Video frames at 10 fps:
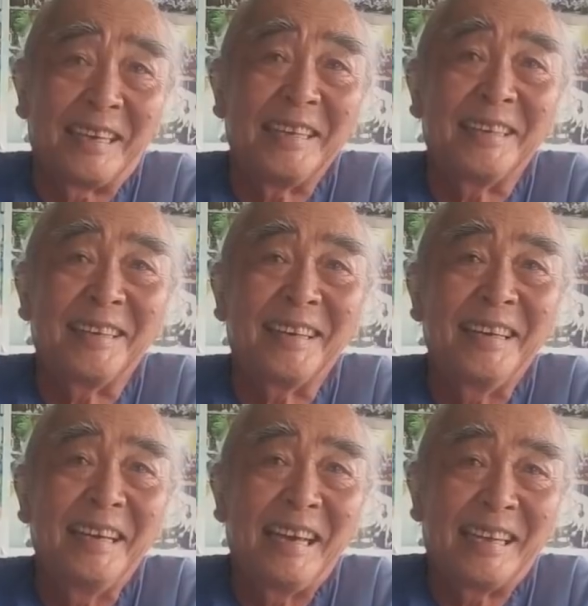chỉ cho đó đó
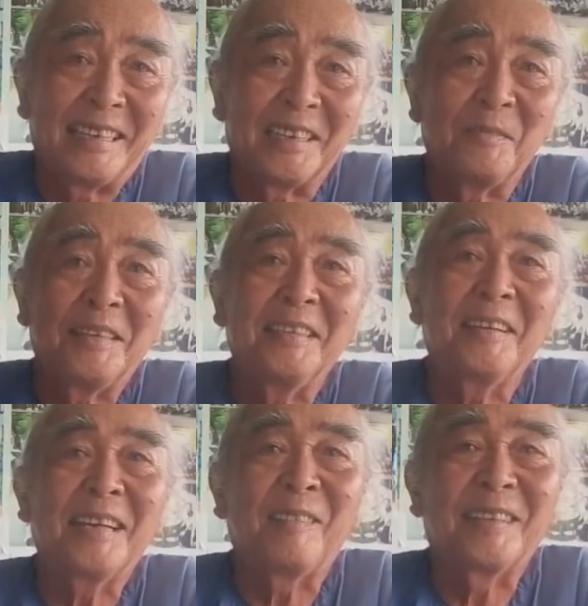thằng chừng với mấy đứa
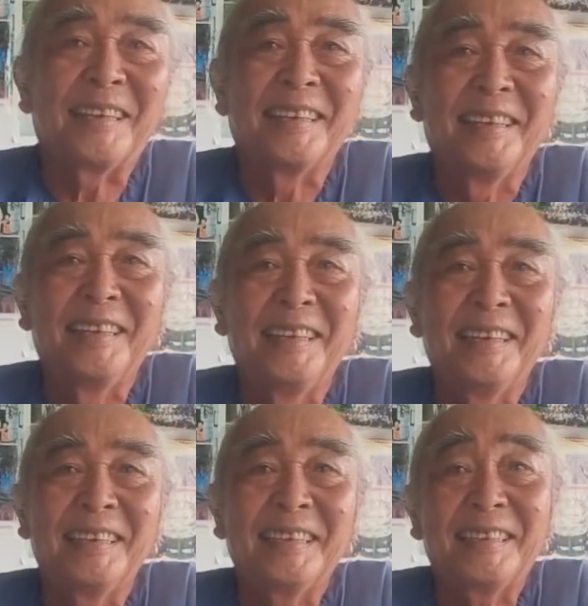đó không đó
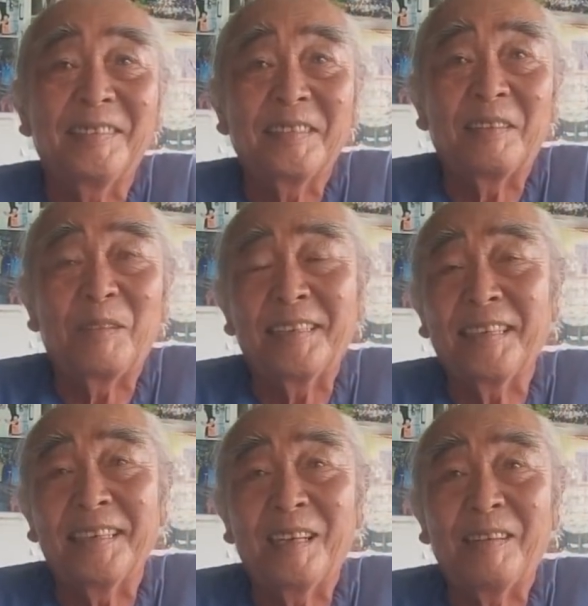dạ không thành mình đang
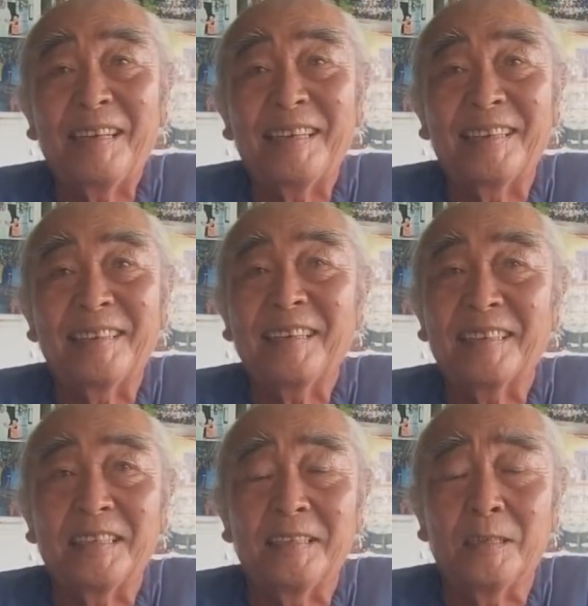chữ không à nó thật
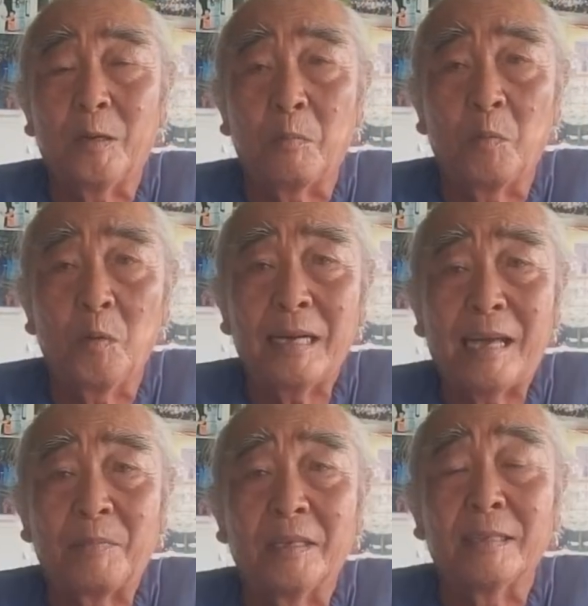sự còn muốn
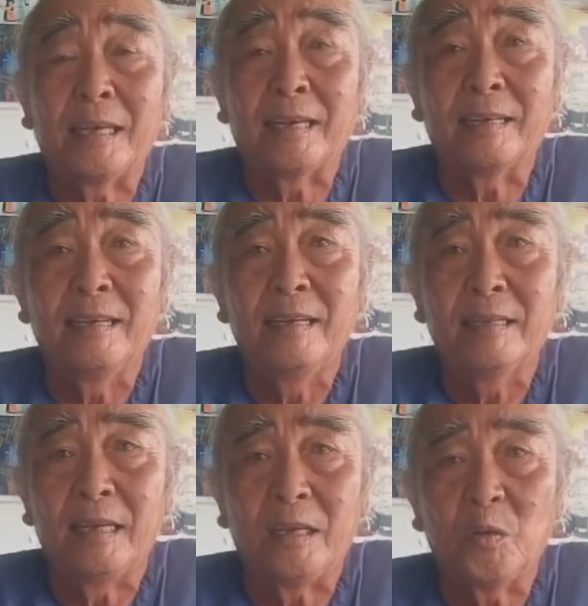làm từ thiện
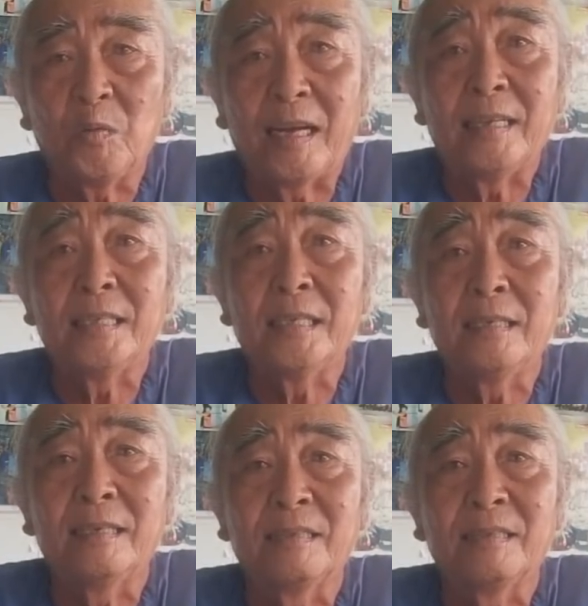thì cũng phải đi xin